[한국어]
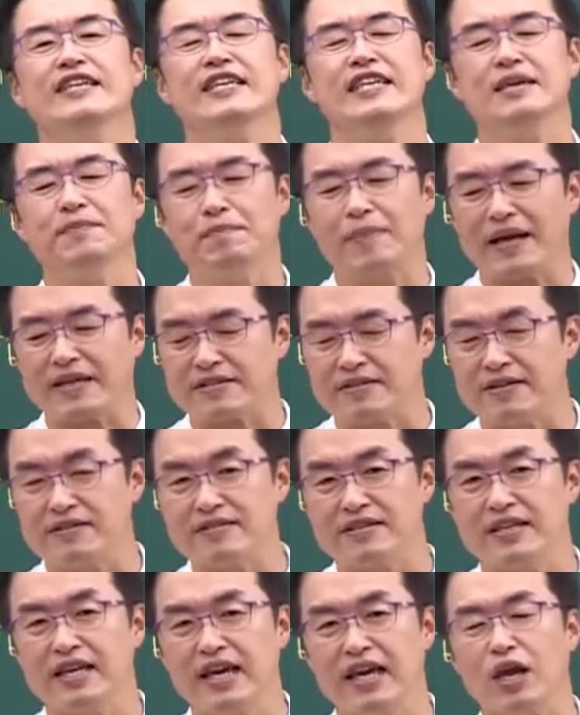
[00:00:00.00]
이
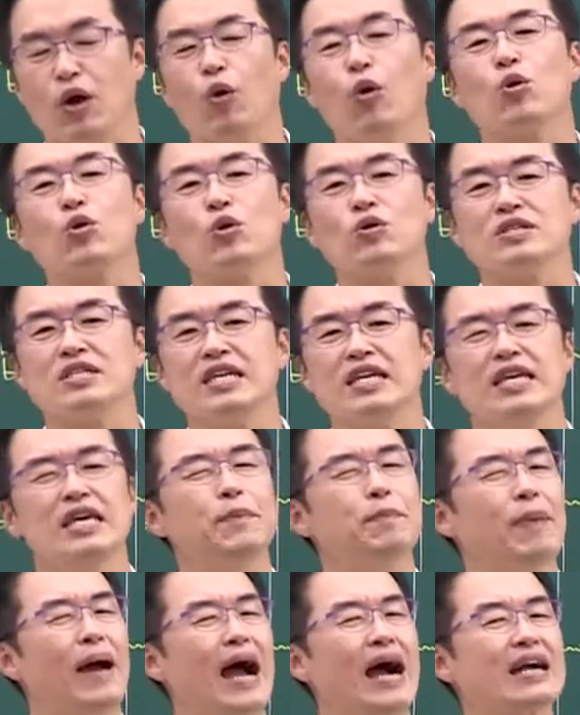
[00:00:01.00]
백성들이 오로지 이
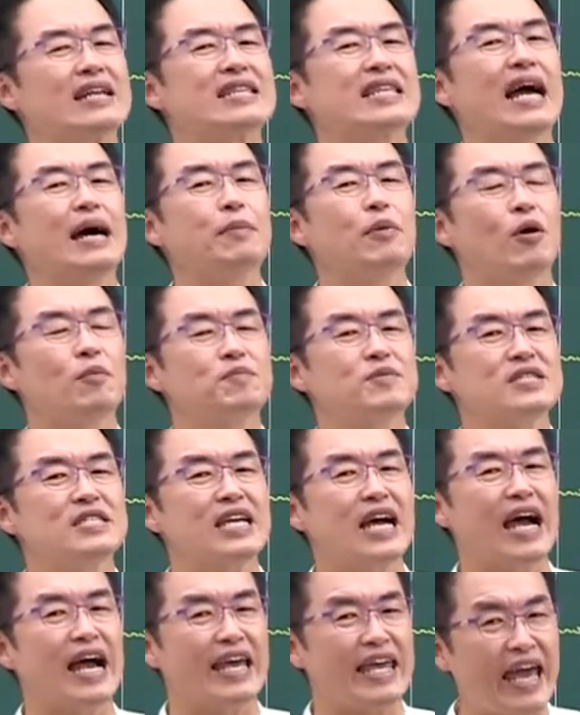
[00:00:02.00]

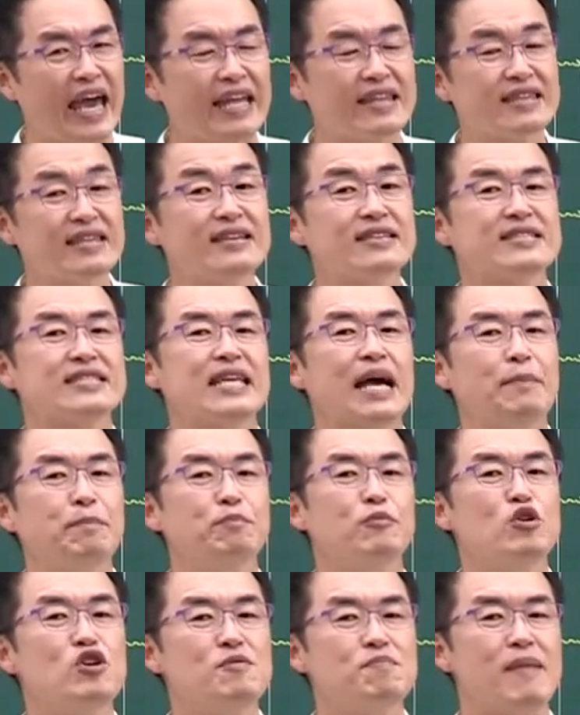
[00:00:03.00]
방납업자의
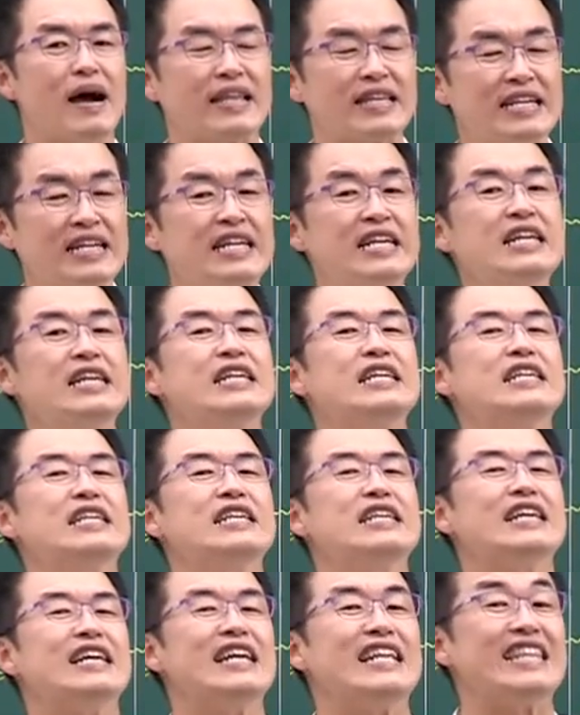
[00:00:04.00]
특산물만을
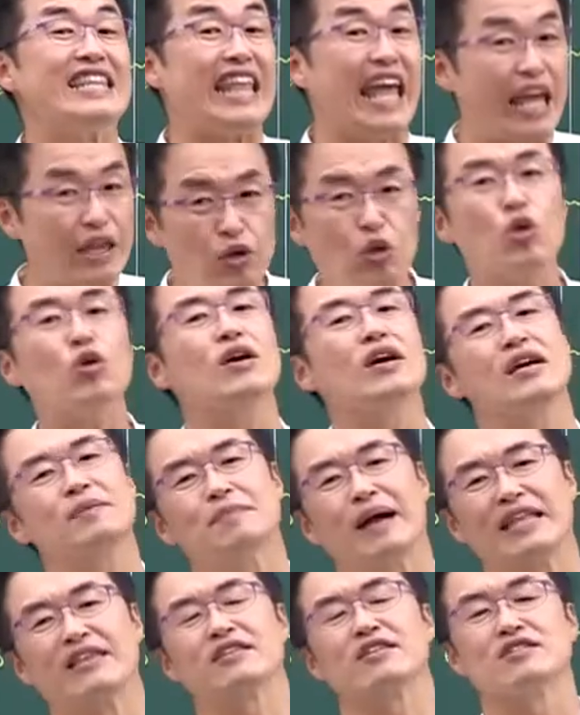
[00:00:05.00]
내도록
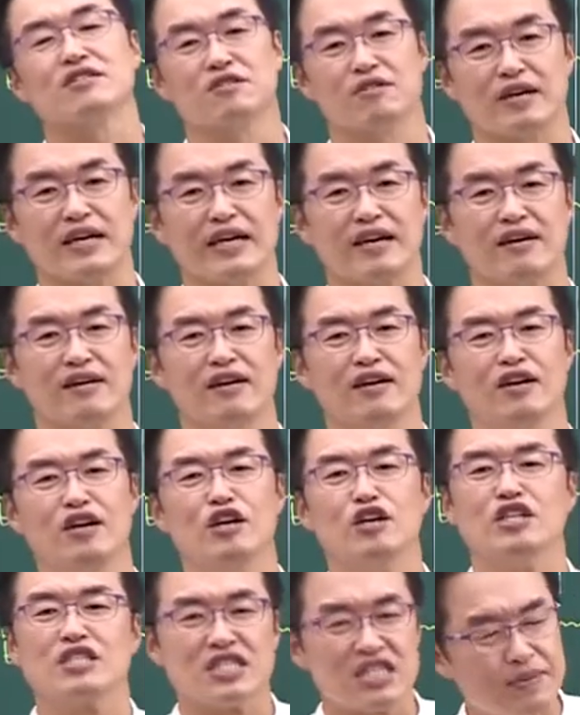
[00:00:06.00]
만드는 거예요.
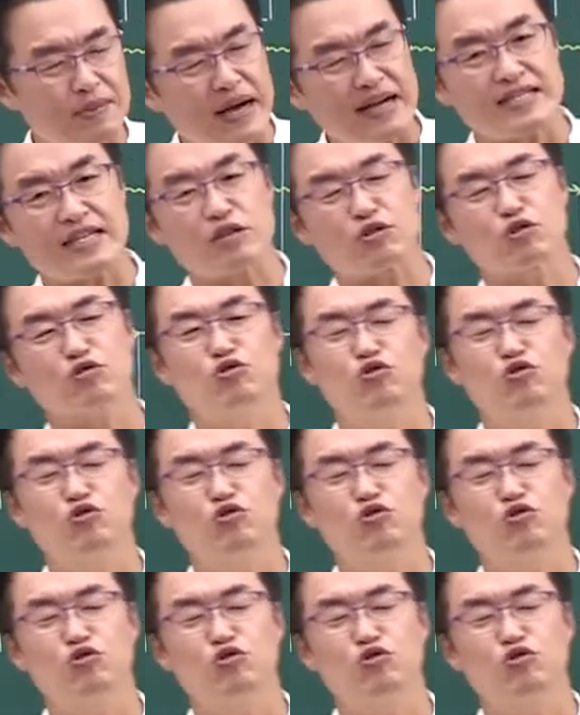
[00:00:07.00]
지방사또